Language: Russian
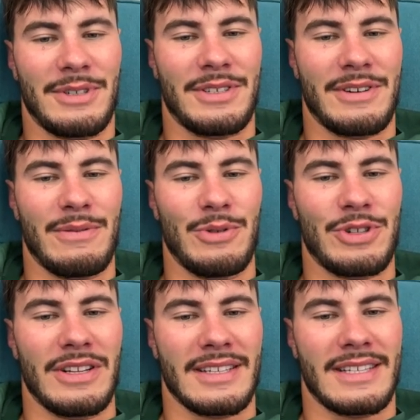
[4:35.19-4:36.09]
Против кого
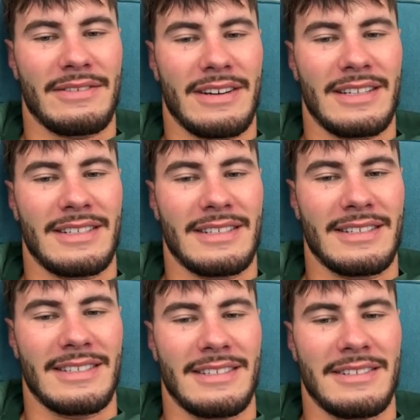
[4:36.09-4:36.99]
будешь голосовать?
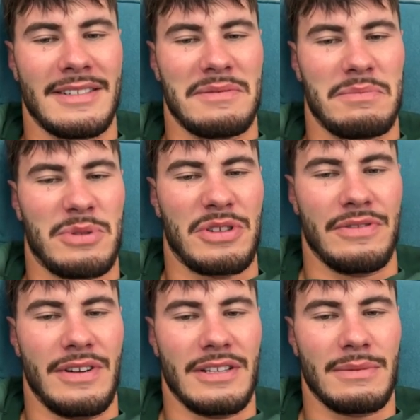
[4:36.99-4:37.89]

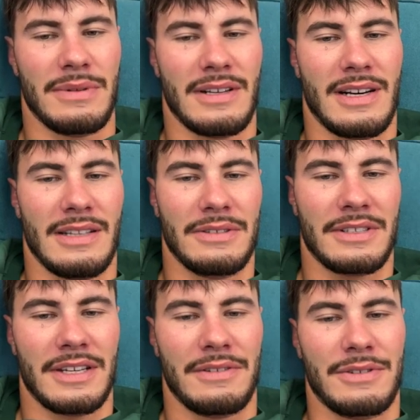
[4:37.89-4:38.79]
Против Лизы,
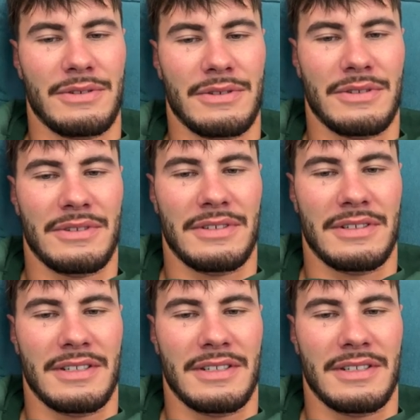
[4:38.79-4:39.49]
полагала, скорее всего.